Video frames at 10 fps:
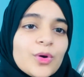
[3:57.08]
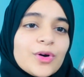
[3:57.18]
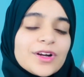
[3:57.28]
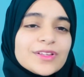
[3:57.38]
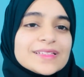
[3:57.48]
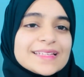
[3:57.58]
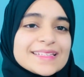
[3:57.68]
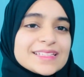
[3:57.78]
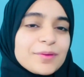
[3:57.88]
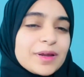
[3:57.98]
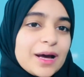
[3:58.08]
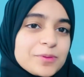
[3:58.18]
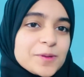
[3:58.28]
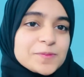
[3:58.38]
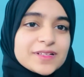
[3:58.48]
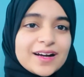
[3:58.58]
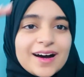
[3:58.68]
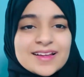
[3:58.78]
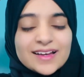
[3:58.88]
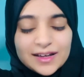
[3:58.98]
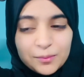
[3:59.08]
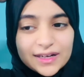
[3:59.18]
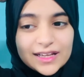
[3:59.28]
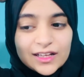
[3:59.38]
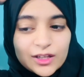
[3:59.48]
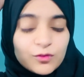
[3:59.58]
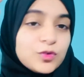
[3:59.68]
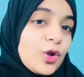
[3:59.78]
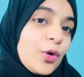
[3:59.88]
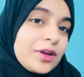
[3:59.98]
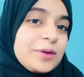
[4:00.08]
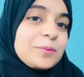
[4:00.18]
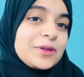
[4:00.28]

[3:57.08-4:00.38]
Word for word: ओके तो जैसे कि मैंने आप सबसे कहा था कि मैं डेली ब्लॉगिंग